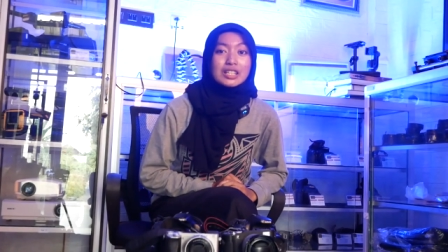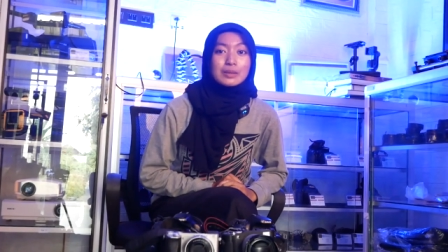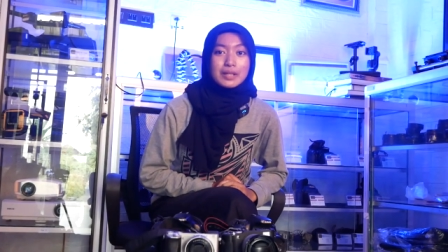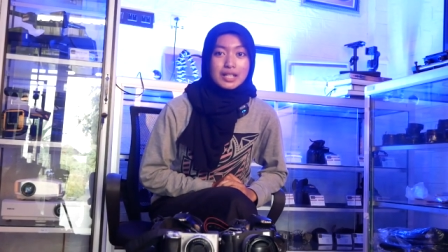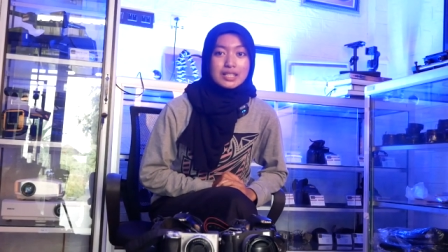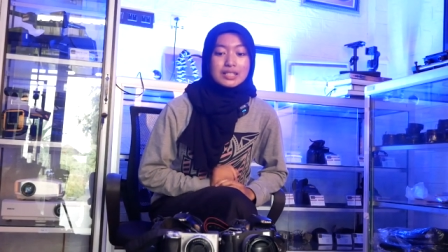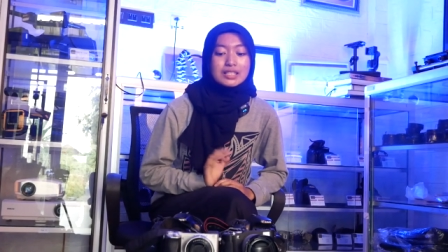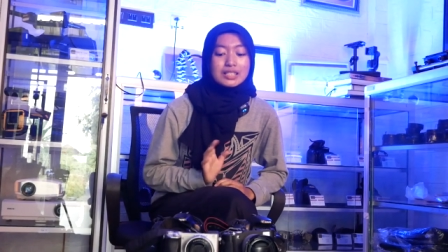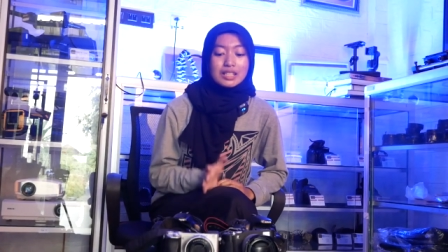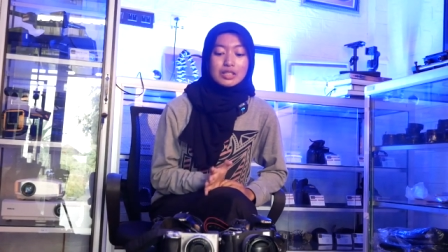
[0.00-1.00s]
kita bahas
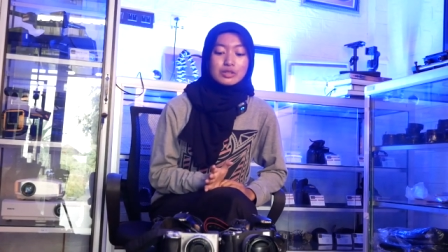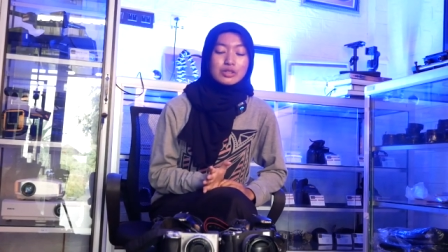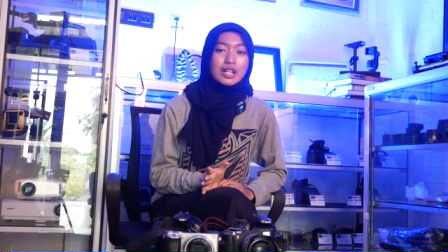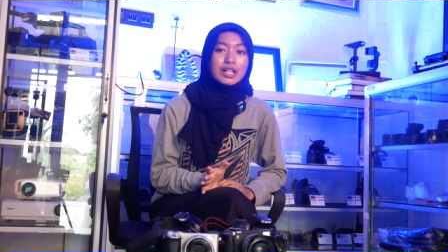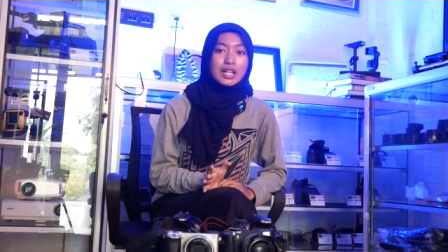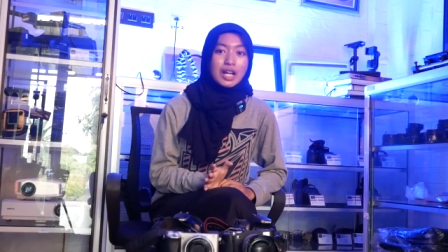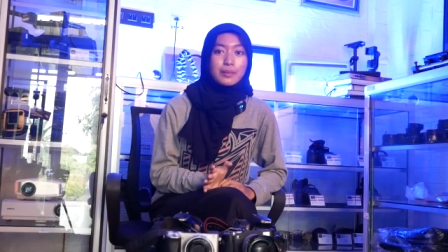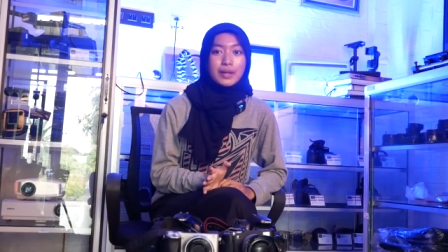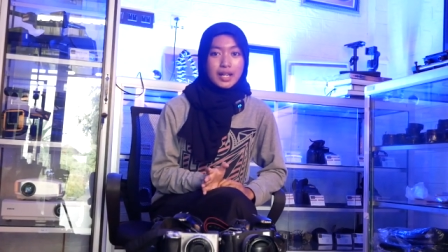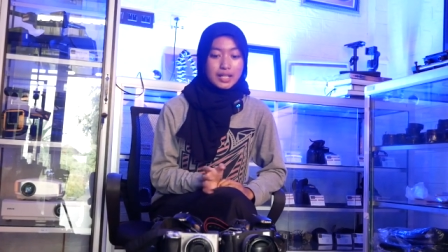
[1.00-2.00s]
di sini sudah ada
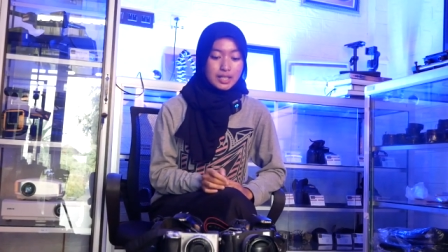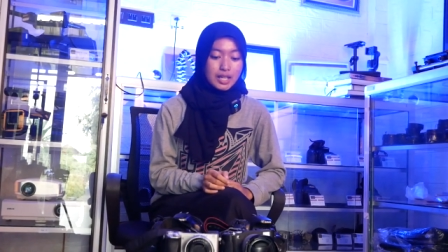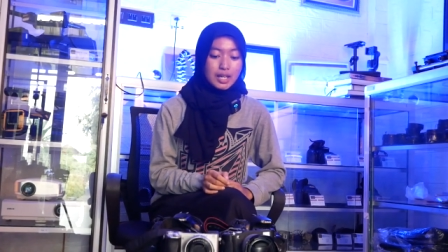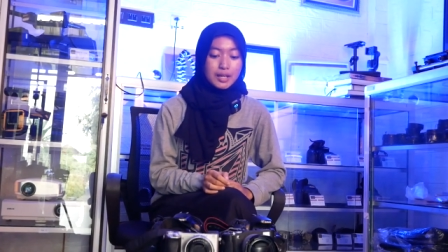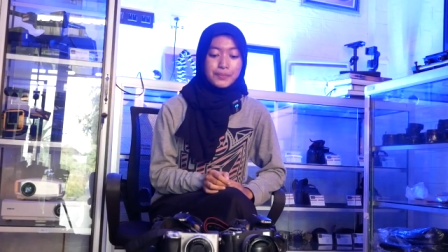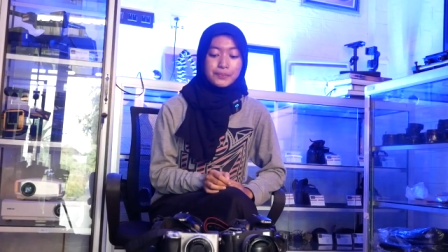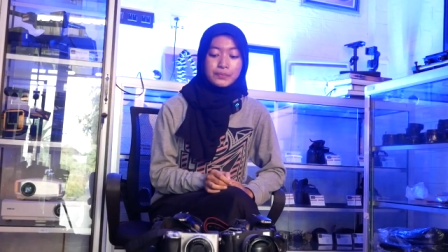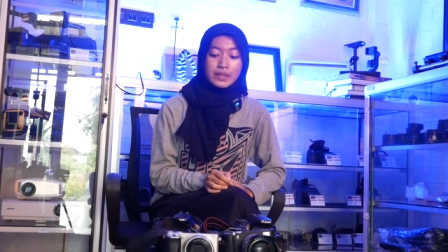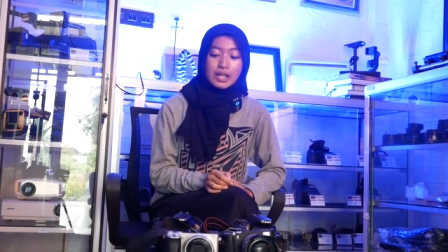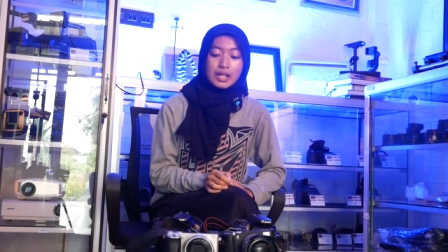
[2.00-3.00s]
kameranya
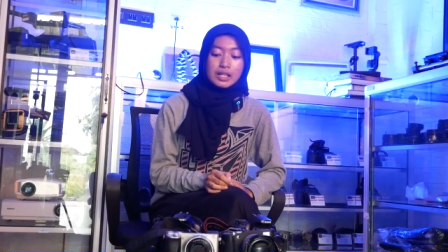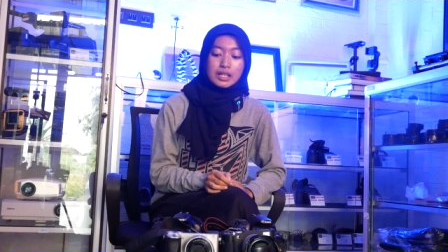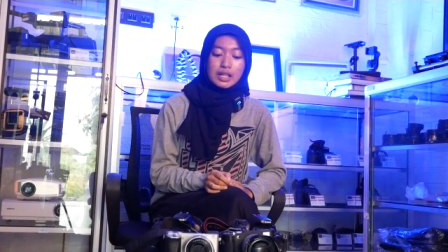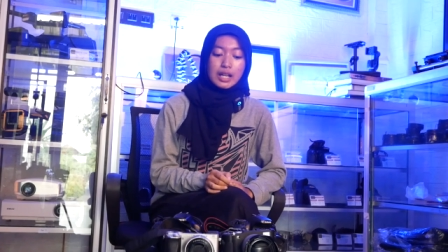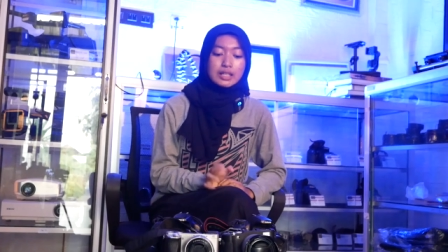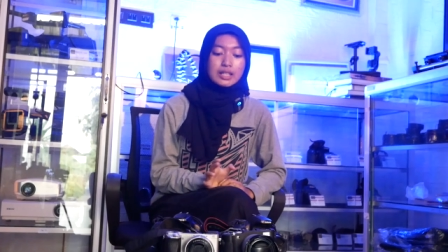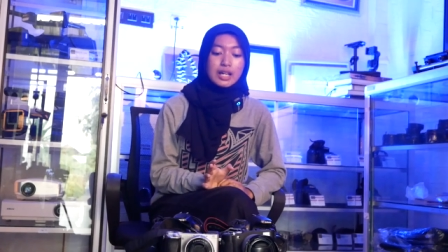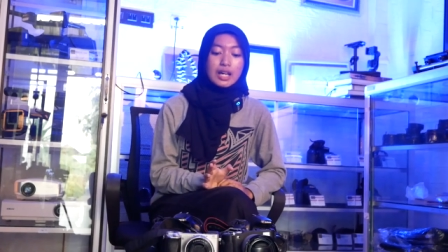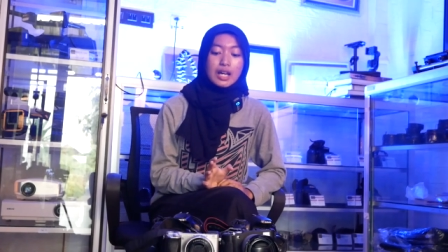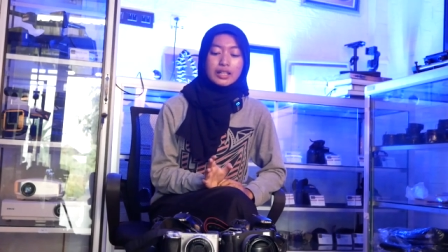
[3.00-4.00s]

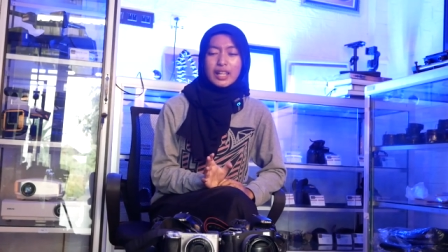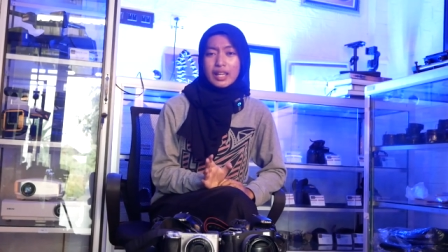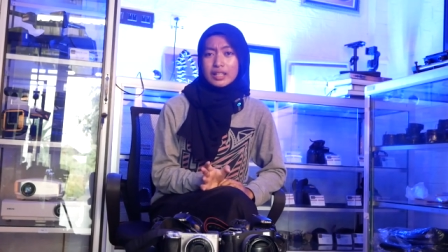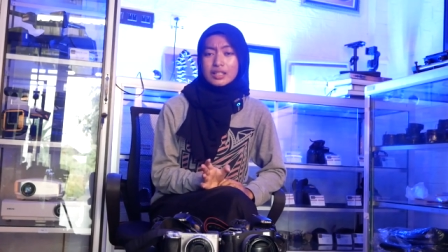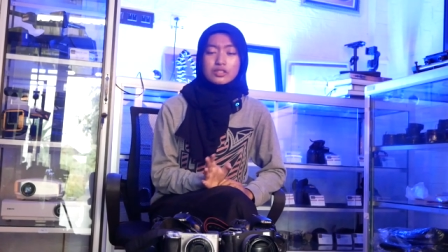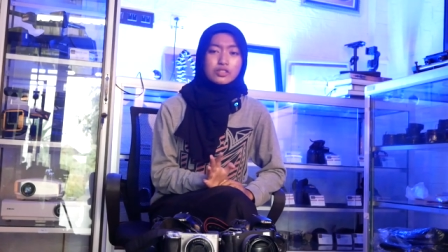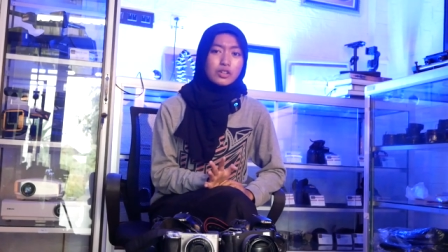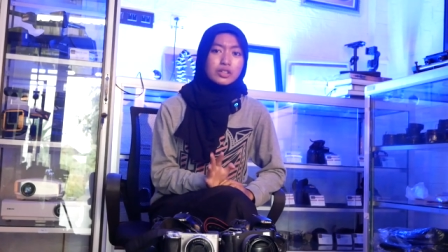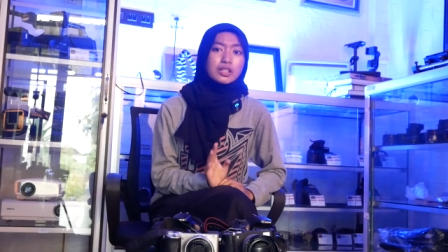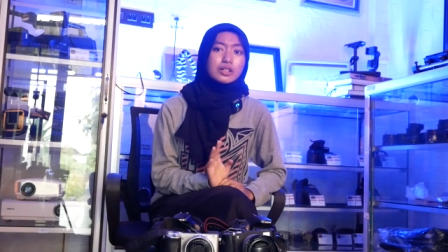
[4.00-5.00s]
ada Canon,
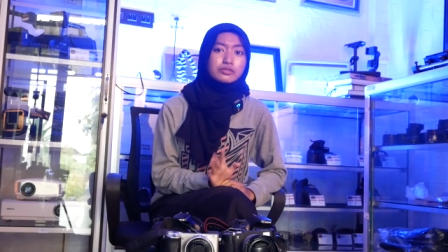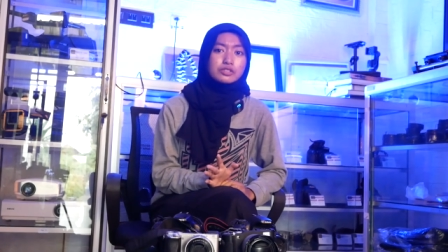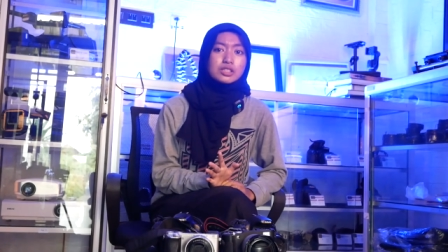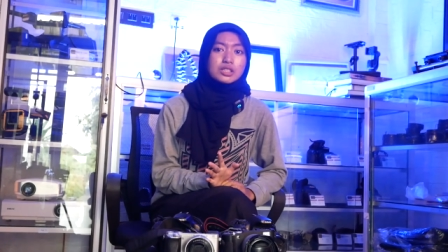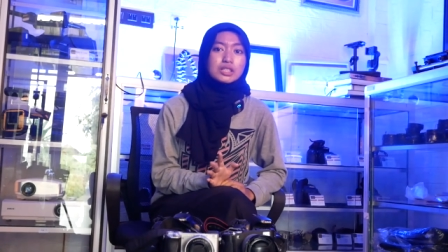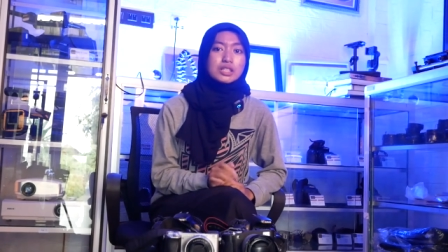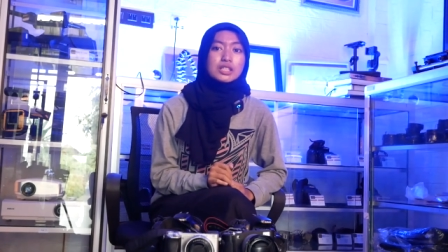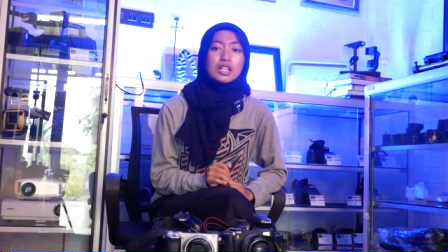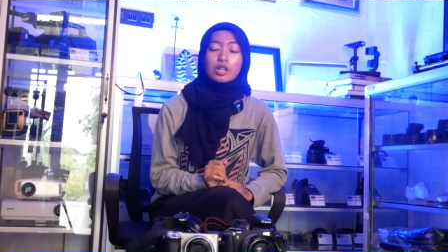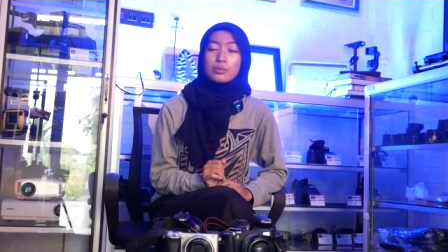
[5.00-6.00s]
Sony dan Fuji.
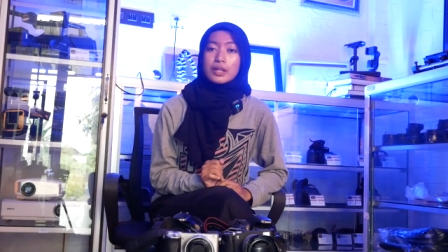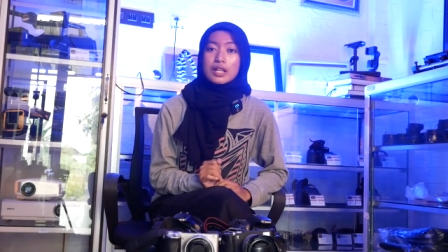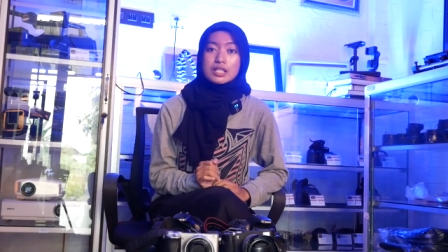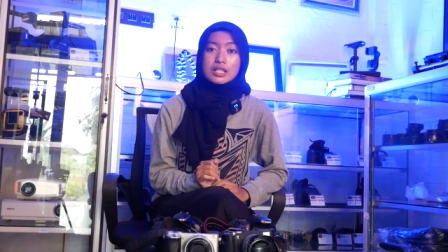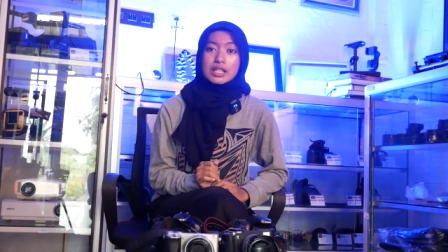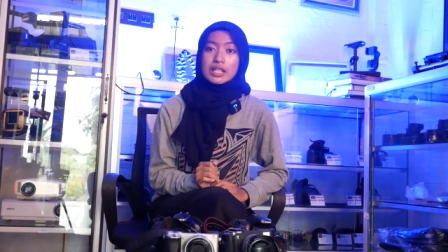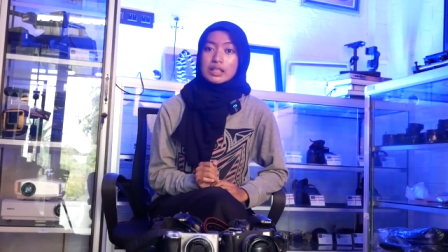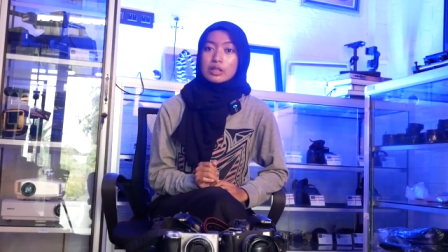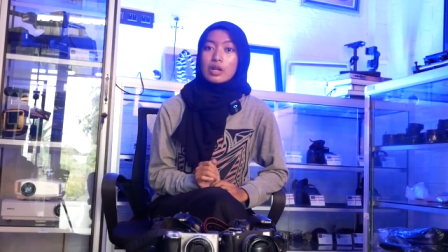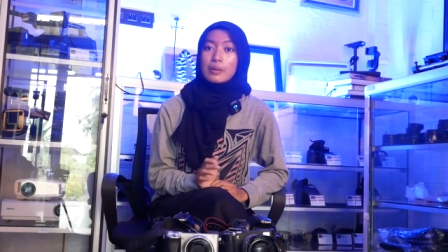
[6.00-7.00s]
Jadi rekomendasi dari
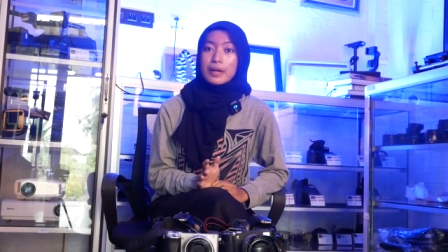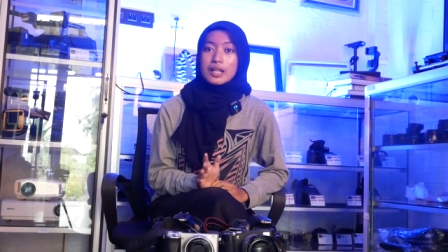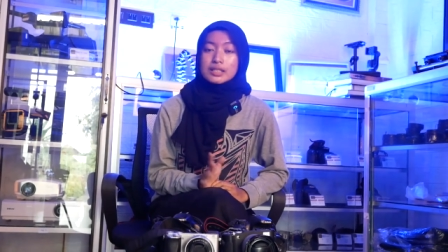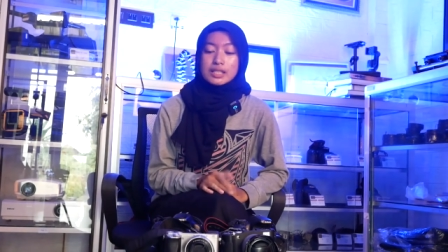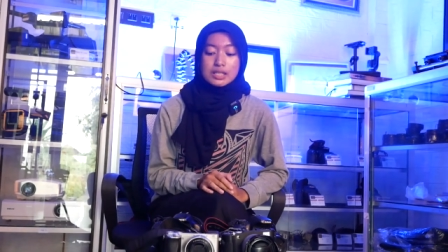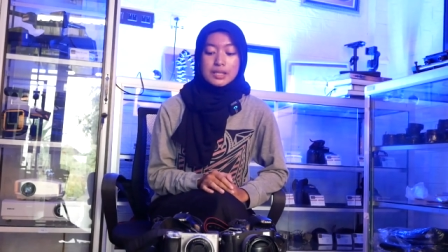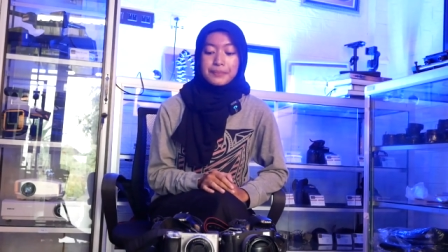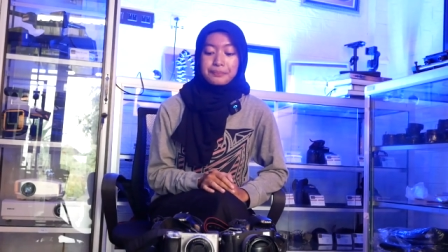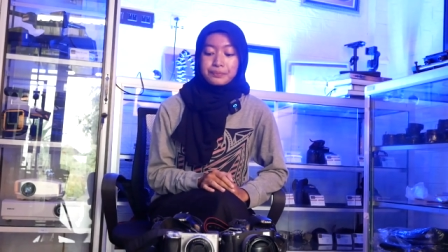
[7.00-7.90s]
kita itu apa aja sih?